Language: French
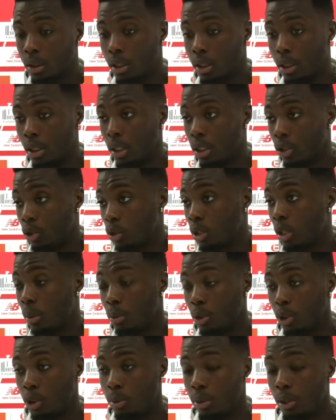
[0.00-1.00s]
les résultats ne
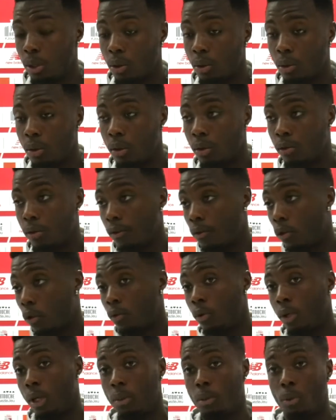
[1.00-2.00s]
penchent pas à notre faveur.
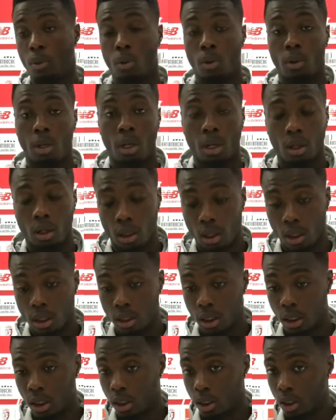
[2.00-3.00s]
Voilà pourquoi il y a
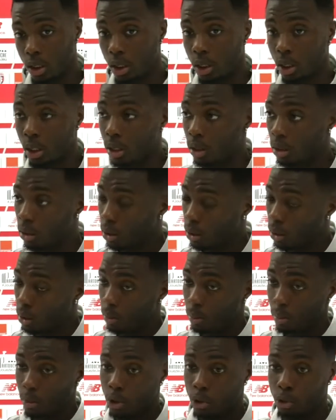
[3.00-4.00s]
ces critiques-là.
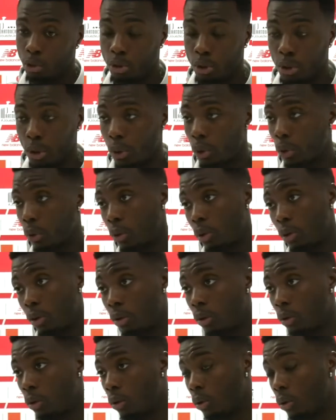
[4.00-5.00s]
Mais je suis sûr que
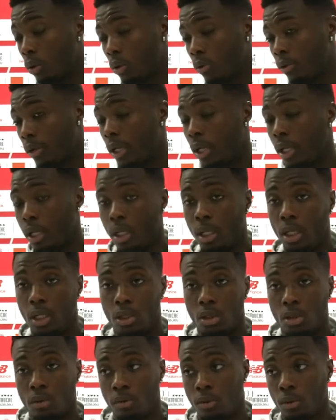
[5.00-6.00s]
quand, on va gagner, les
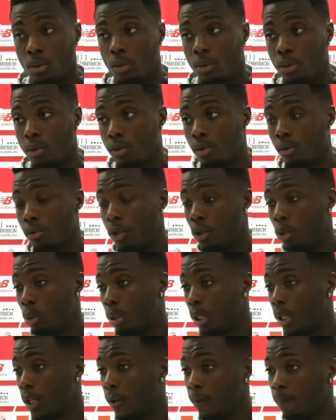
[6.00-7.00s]
gens vont, vite
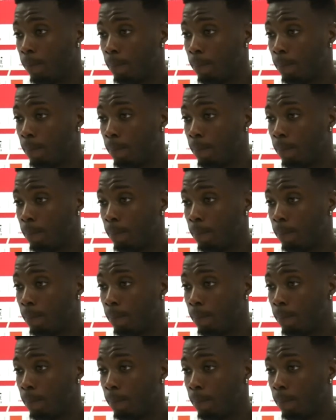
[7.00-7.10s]
oublier.